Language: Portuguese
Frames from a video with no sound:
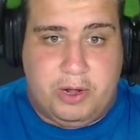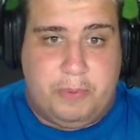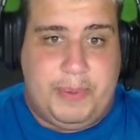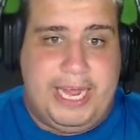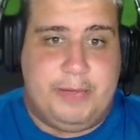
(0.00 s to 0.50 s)
que não
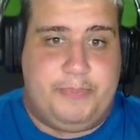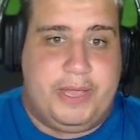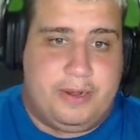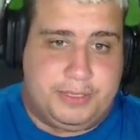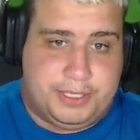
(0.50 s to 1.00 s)
perde
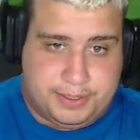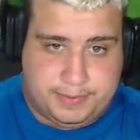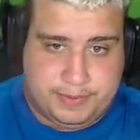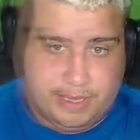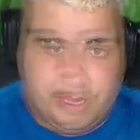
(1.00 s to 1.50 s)
pênalti.
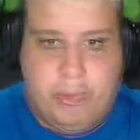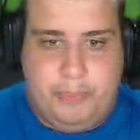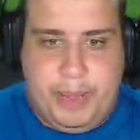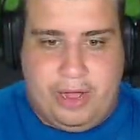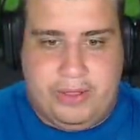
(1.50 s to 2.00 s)
O
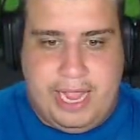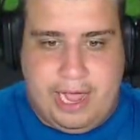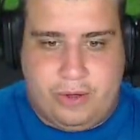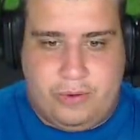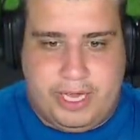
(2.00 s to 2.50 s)
penal
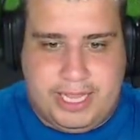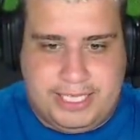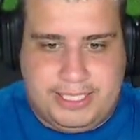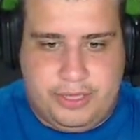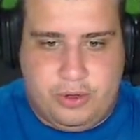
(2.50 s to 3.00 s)
Deco que
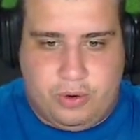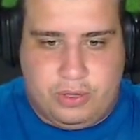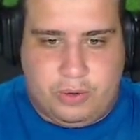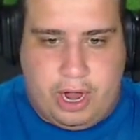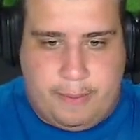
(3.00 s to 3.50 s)
decidiu
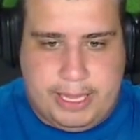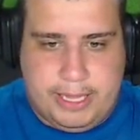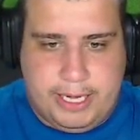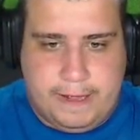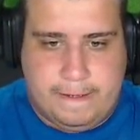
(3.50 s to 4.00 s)
contra o Real
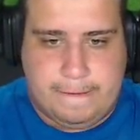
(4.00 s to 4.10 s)
Madrid.